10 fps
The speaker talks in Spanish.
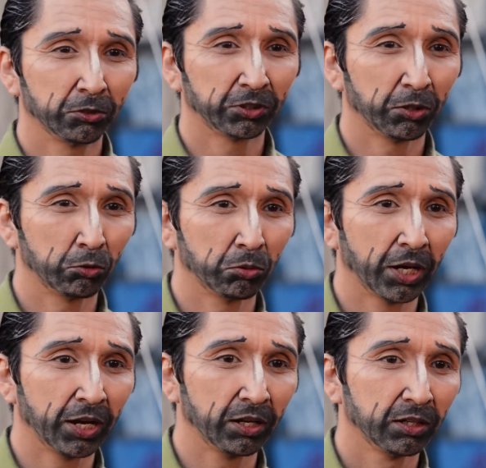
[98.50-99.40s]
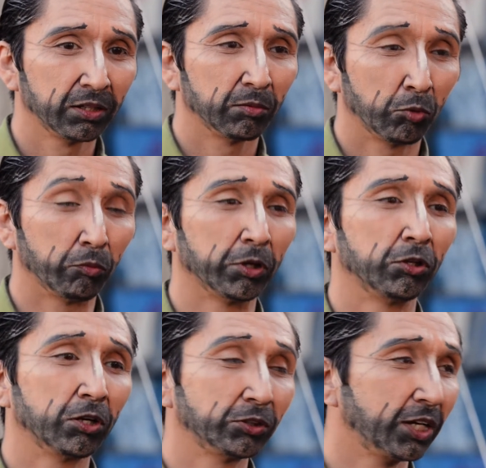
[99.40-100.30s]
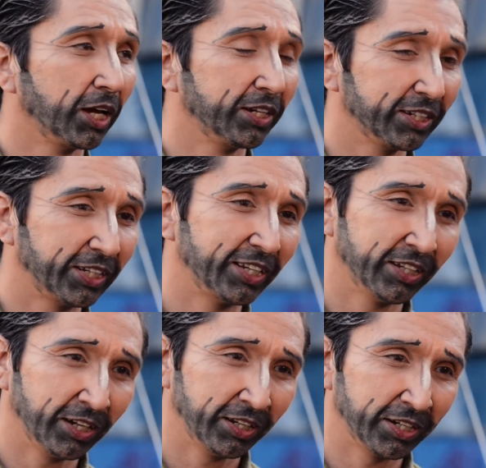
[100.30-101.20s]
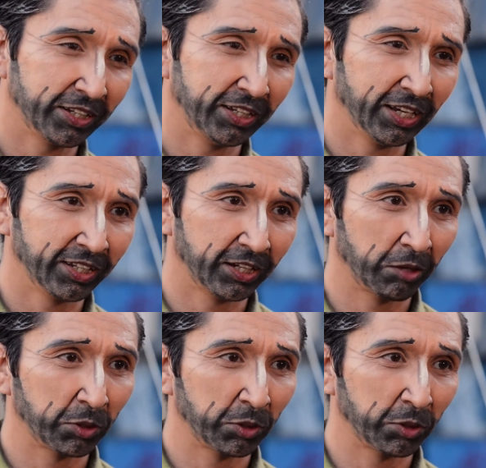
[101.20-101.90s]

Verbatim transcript: Entonces es un lugar volviendo a la cosa de las energías, llena de energía, llena de